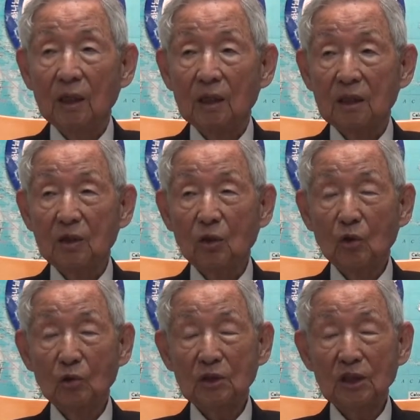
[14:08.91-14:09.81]

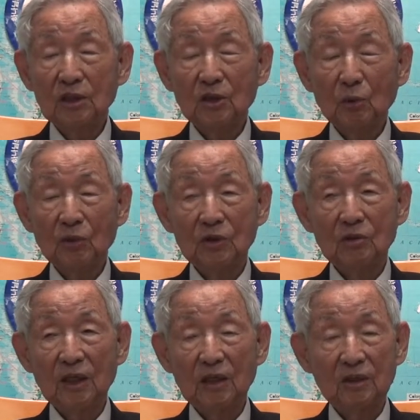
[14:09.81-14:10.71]
그리고 처치 오브
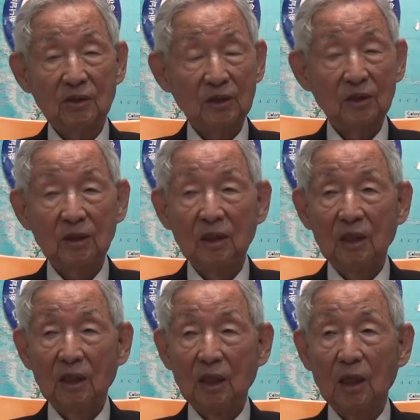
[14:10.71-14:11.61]
잉글랜드는
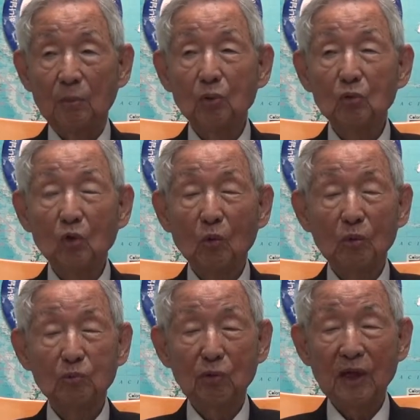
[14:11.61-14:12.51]
북고
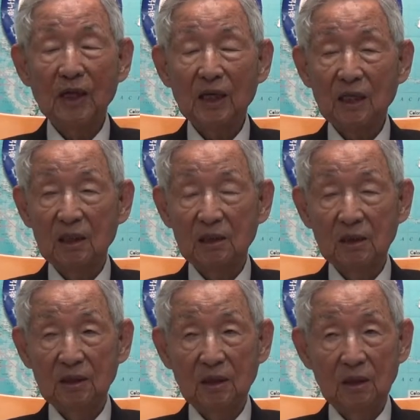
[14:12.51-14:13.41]
오브
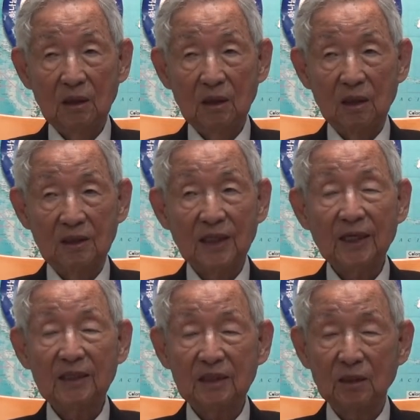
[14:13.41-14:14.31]
프레이어라는
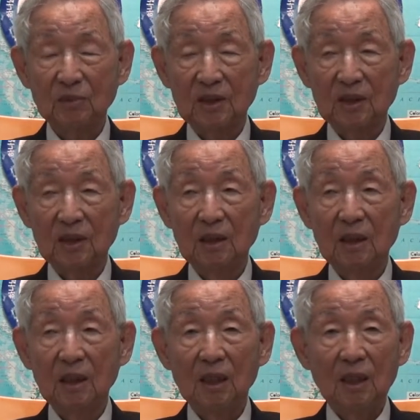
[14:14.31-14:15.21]
책이 있습니다.
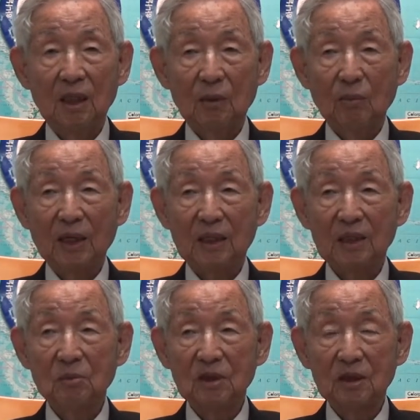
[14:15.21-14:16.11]

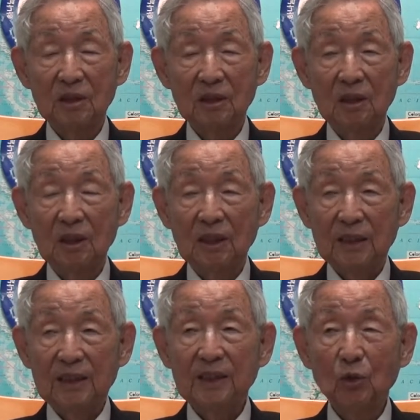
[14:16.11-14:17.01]
말하자면 그
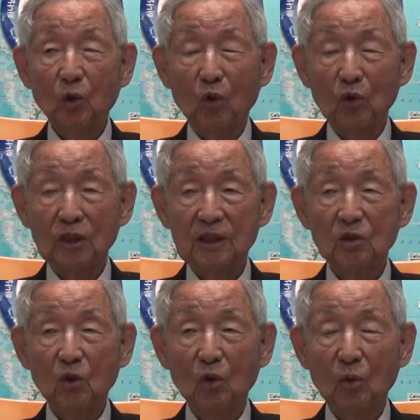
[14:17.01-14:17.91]
기도
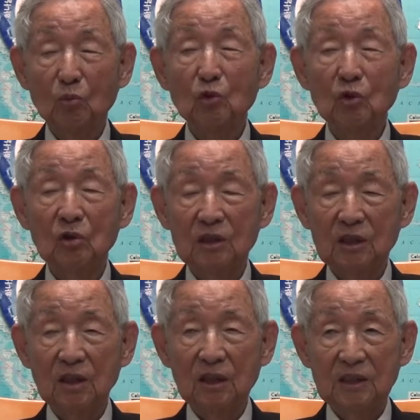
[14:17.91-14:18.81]
기도문
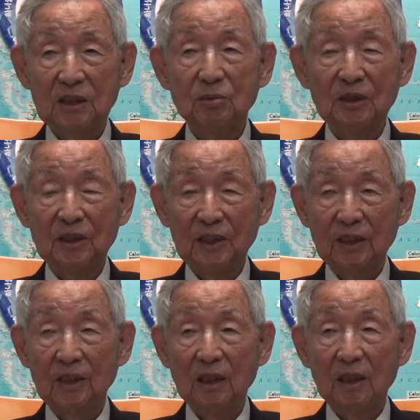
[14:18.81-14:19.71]

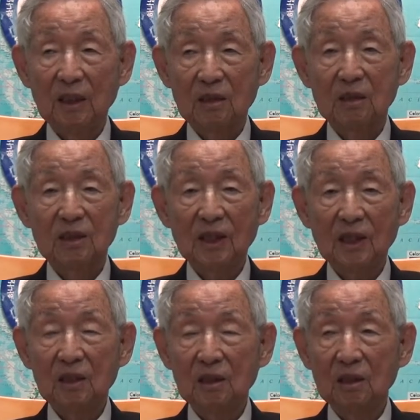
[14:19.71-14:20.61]
집인데 그
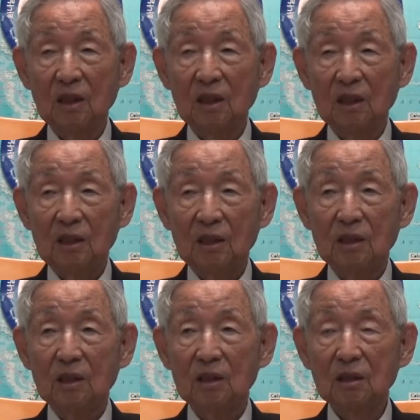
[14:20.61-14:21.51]
책에는
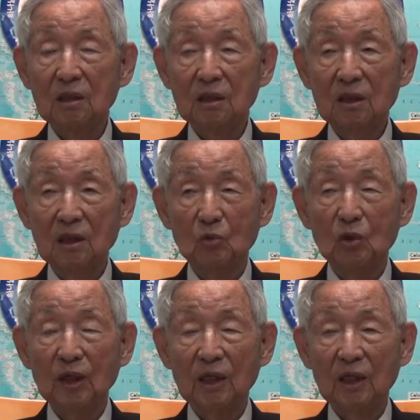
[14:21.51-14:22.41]
여러
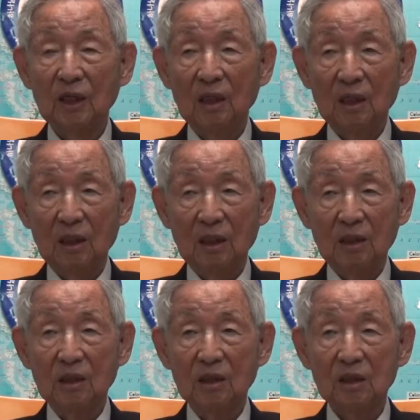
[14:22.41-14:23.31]
경우에
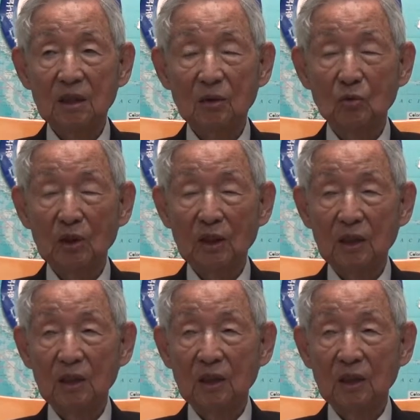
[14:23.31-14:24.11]
여러 경우에